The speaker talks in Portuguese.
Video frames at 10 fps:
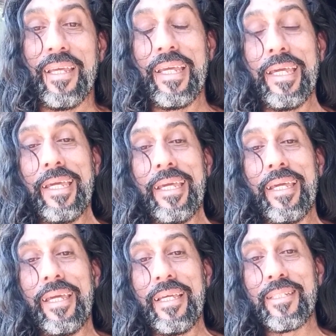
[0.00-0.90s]

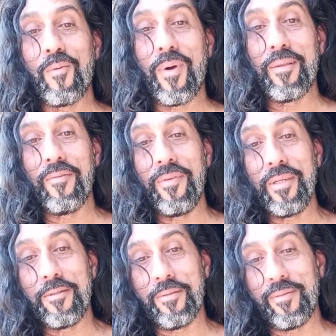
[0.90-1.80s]
É, esse quarto
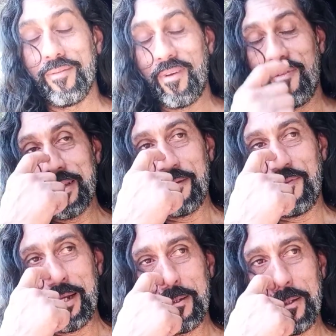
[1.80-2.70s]
vídeo vai
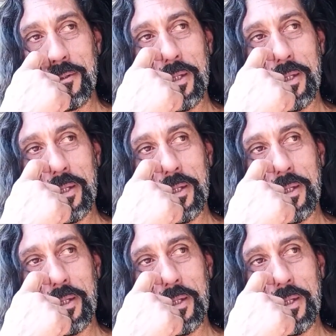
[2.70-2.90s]
falar,